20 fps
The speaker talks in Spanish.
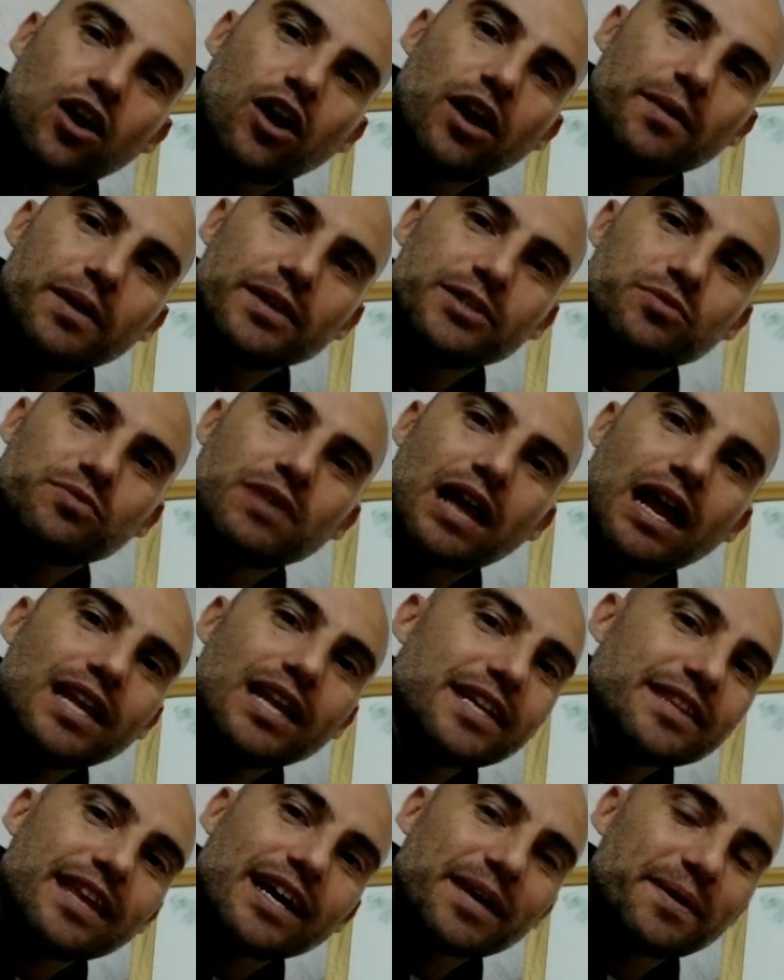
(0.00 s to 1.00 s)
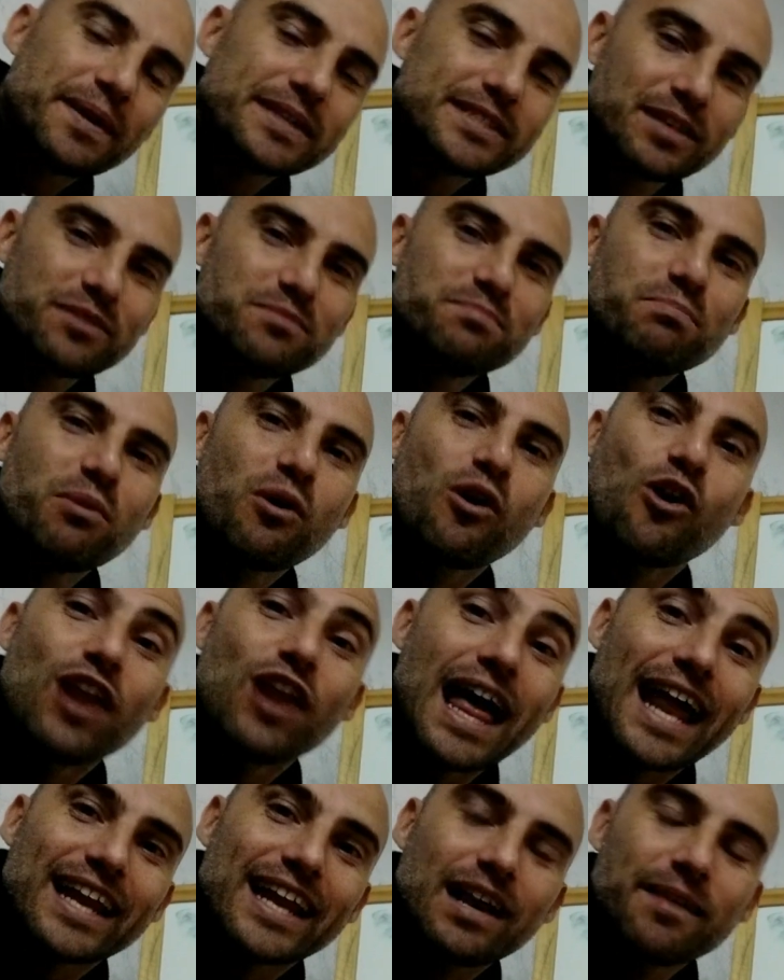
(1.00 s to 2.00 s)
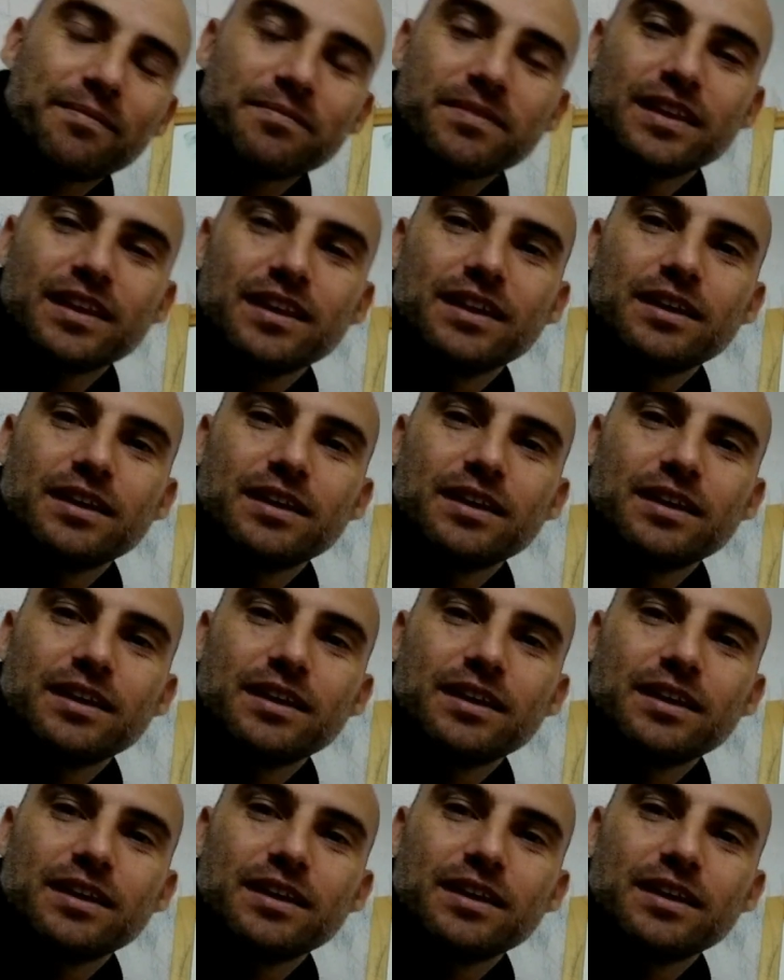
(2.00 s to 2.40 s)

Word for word: Ahora voy a hacer una lista que va a ser un poco larga.